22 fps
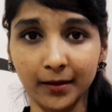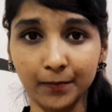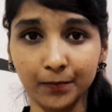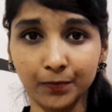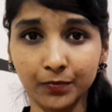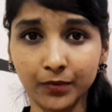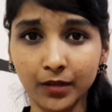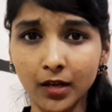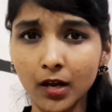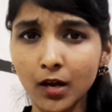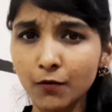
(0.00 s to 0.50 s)
है
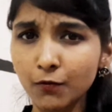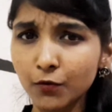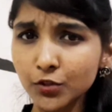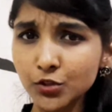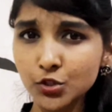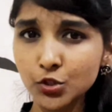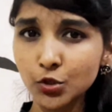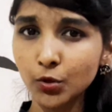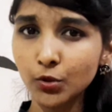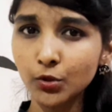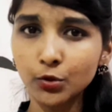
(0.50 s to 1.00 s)
वो
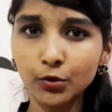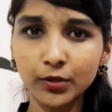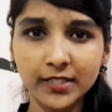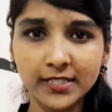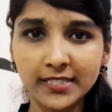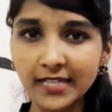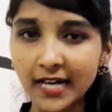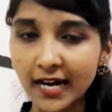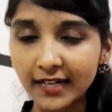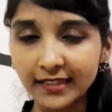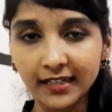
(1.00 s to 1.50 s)
चोट कोई
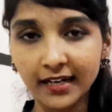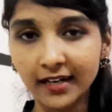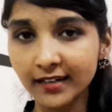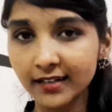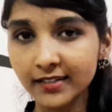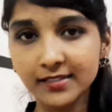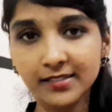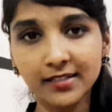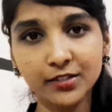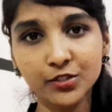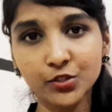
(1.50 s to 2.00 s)

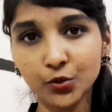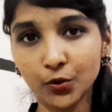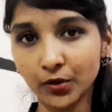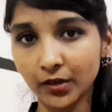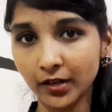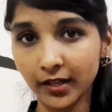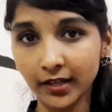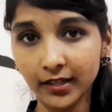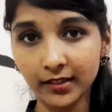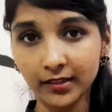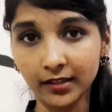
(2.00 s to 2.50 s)
साधारण सा चोट
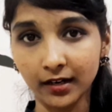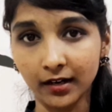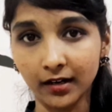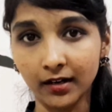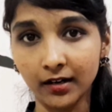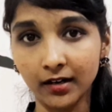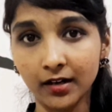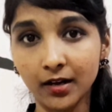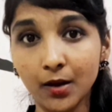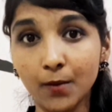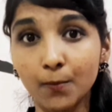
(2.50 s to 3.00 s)
नहीं था
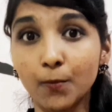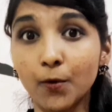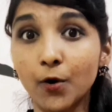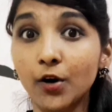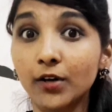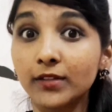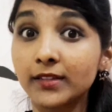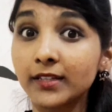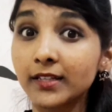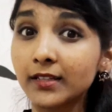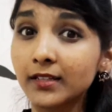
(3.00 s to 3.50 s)

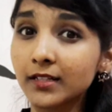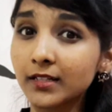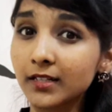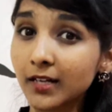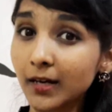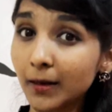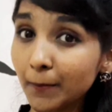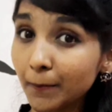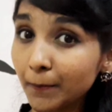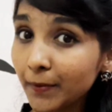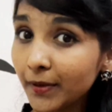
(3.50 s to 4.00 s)
बहुत ही
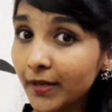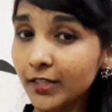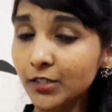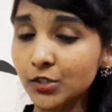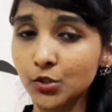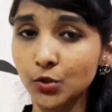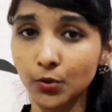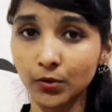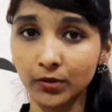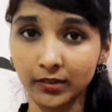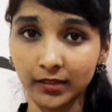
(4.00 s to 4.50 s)
गंभीर
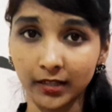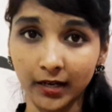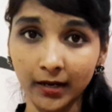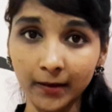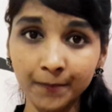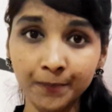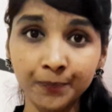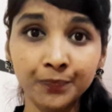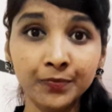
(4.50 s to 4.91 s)
चोट था